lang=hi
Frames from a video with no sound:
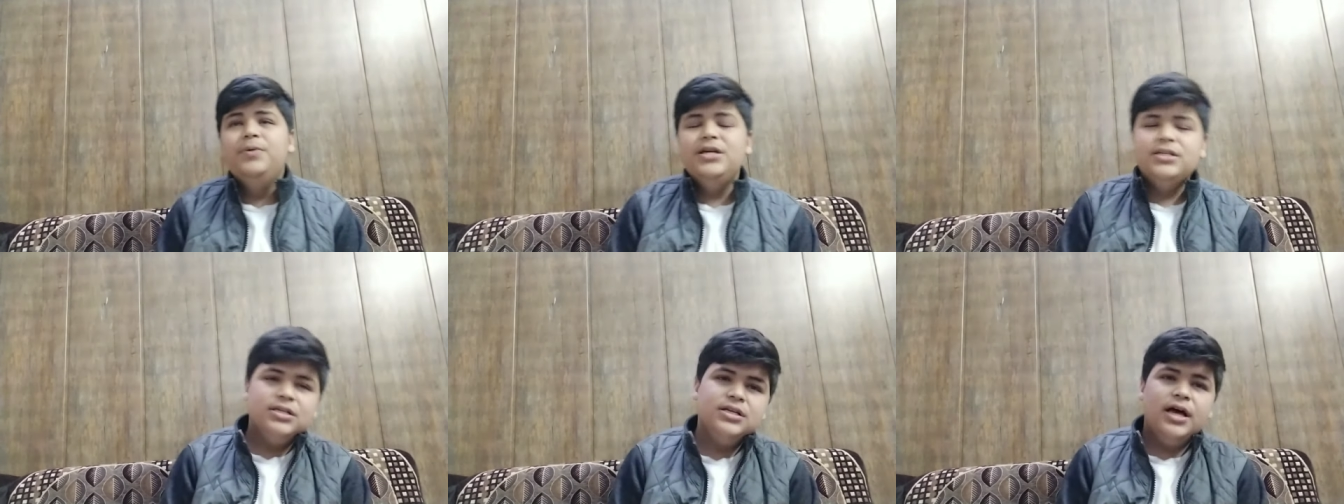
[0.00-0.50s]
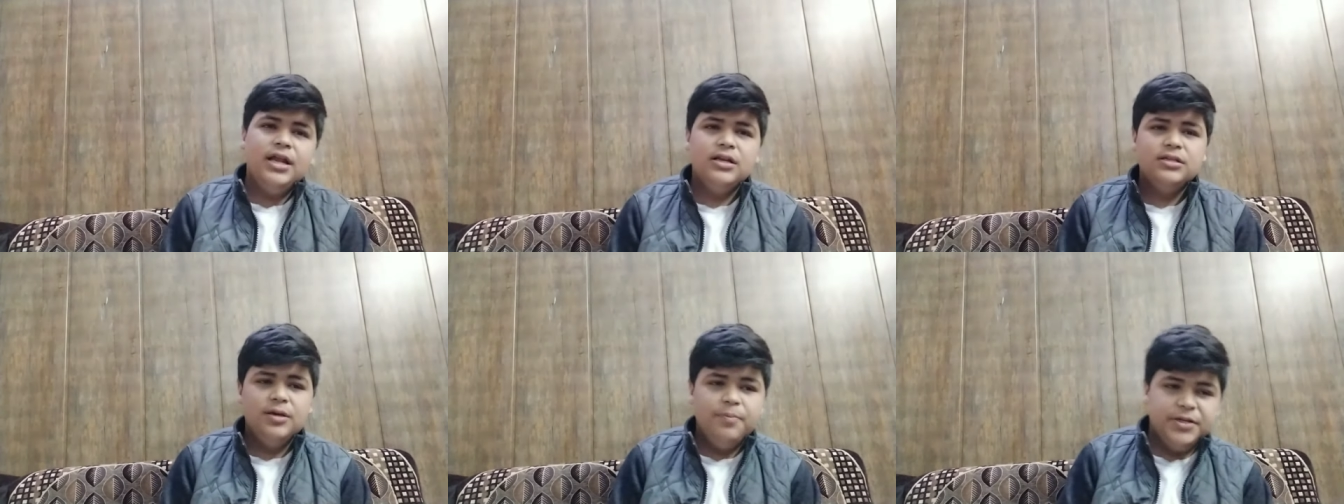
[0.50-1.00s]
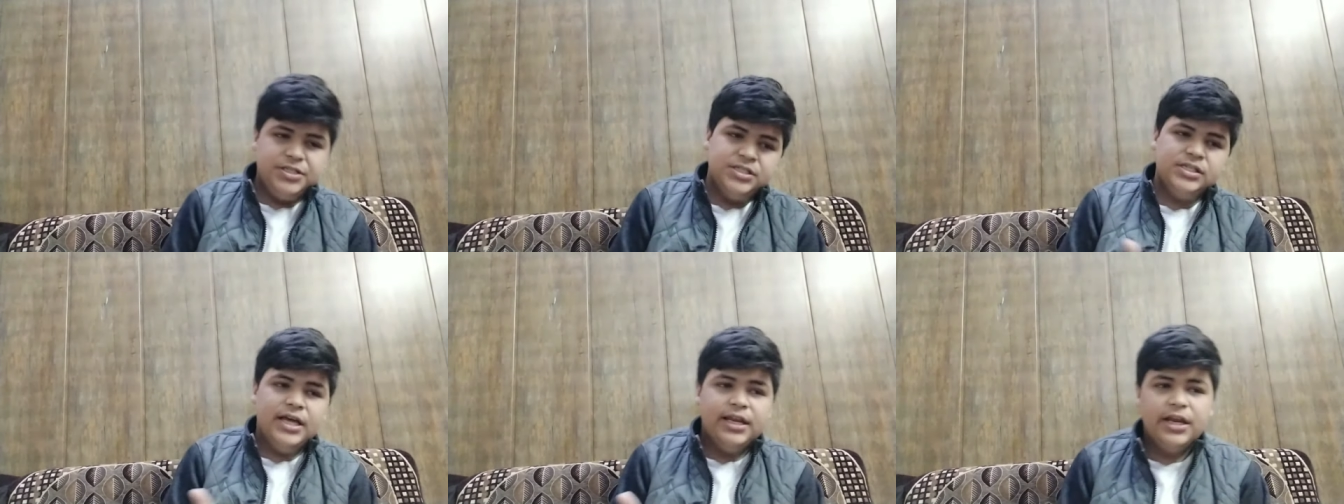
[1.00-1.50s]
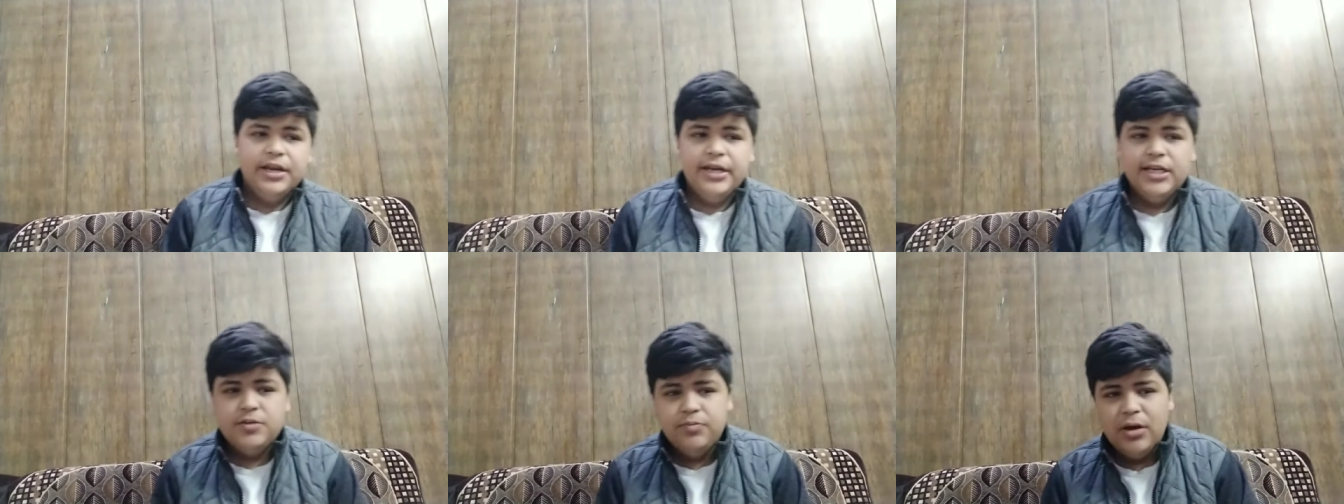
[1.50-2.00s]
बीस हज़ार से पच्चीस हज़ार की
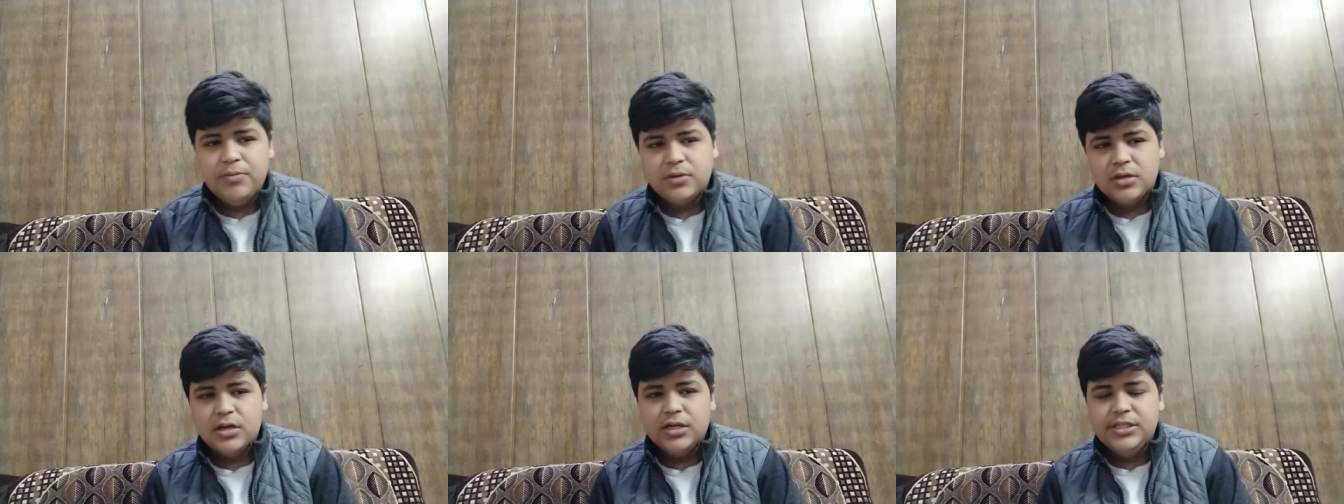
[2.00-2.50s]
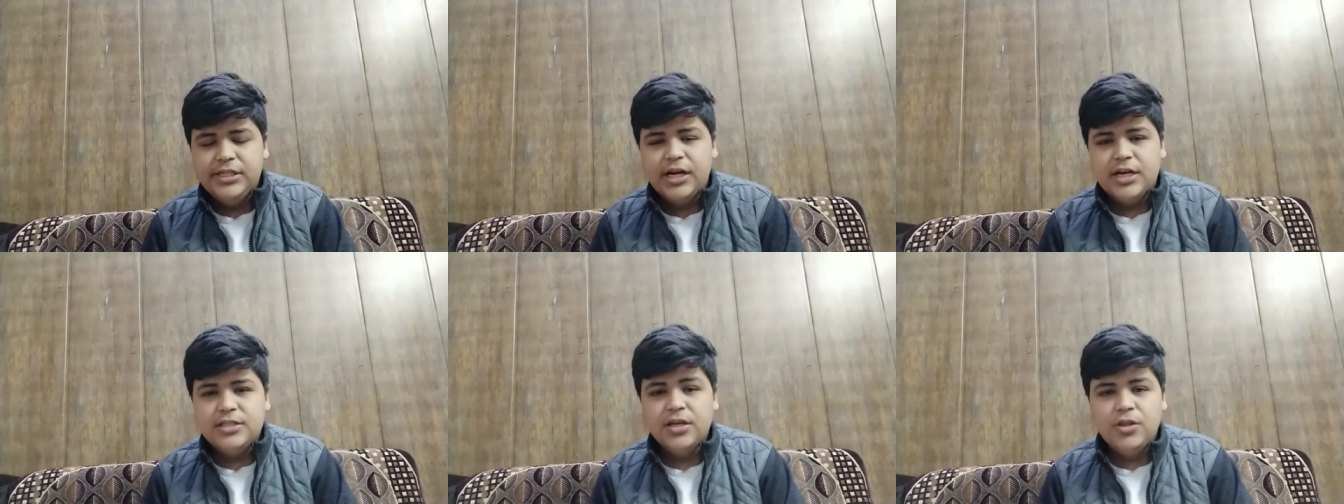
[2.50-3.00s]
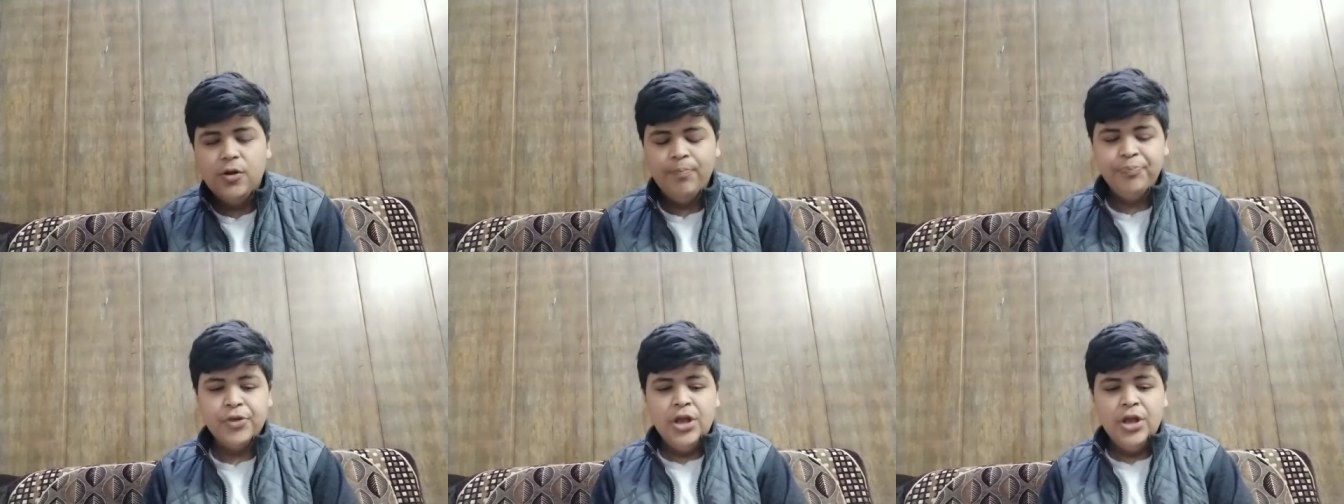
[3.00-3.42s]
रेंज में आप कंसीडर कर सकते हो